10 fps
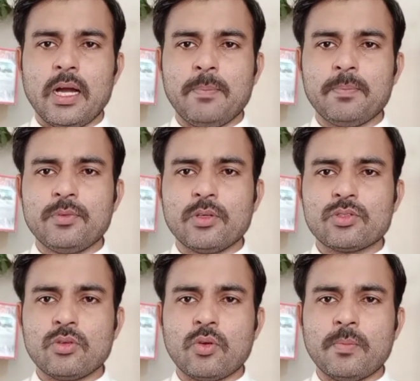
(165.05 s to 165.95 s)
आप
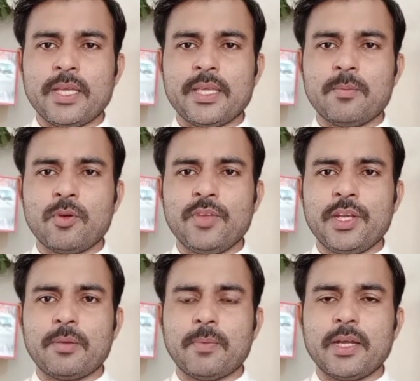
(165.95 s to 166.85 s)
दोस्तों को मैं ये मूवी
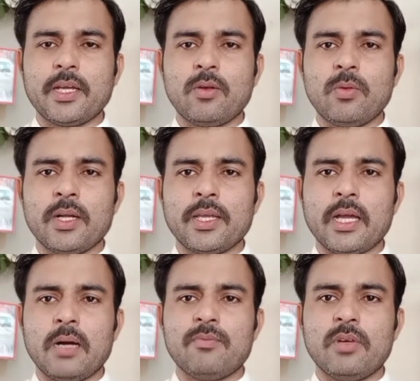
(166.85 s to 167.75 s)
रिकमेंड करूँगा
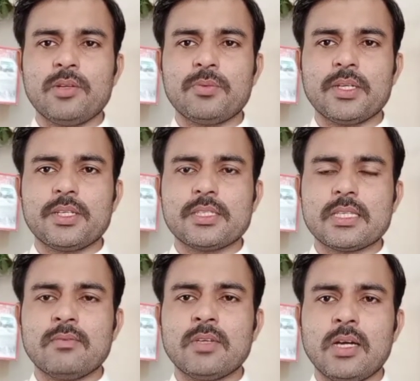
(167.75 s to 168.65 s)
कि आप 127 ट्वेंटी
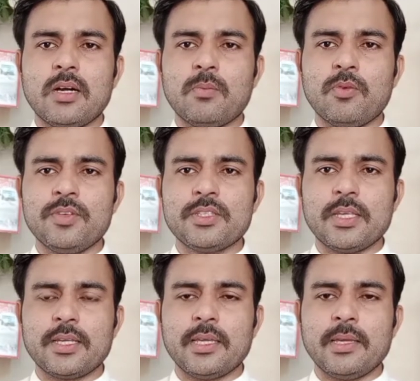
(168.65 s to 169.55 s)
आवर मूवीज़
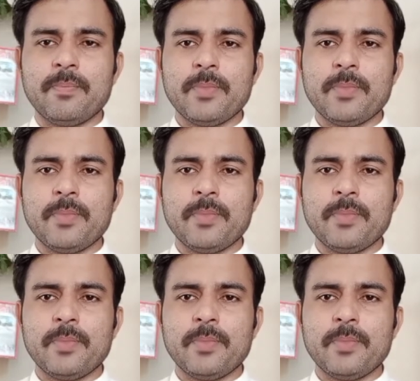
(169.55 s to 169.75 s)
देखें